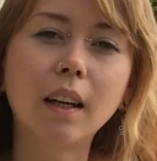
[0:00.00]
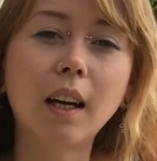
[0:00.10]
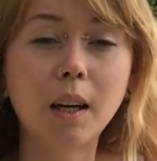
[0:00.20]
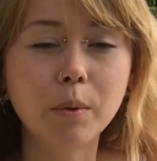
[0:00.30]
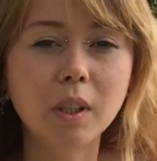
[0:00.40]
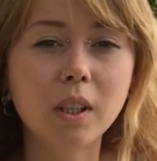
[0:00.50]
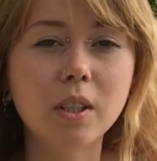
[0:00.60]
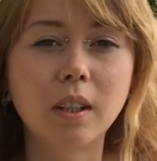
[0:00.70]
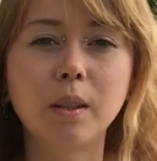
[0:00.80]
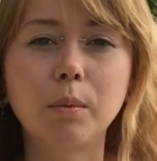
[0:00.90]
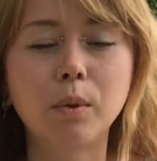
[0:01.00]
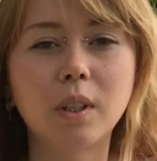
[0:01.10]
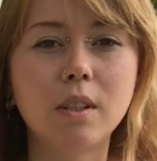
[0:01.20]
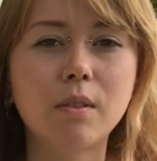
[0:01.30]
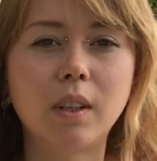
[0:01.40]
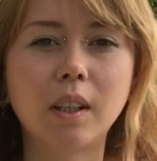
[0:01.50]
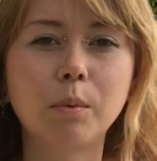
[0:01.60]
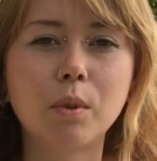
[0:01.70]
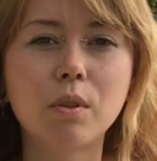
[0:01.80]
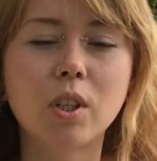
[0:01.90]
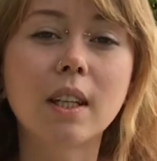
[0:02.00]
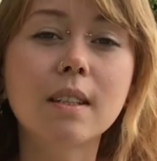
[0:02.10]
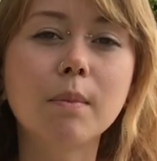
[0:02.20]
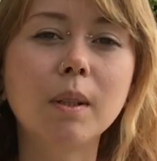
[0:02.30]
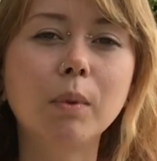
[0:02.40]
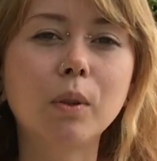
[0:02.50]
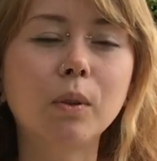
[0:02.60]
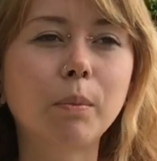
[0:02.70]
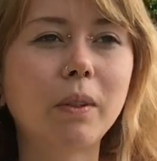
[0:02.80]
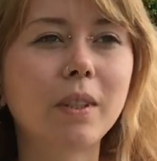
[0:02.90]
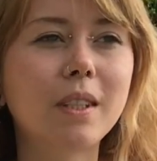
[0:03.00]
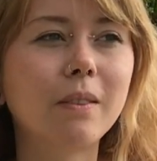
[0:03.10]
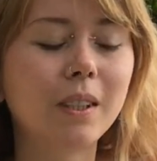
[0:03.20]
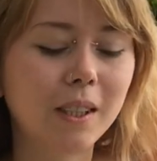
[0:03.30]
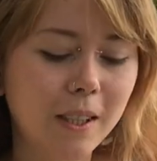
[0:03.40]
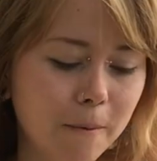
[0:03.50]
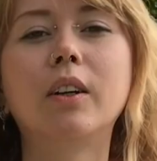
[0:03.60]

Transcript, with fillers: Harm Reduction Angebot, also ein Angebot zur Schadensminimierung bei Festivals.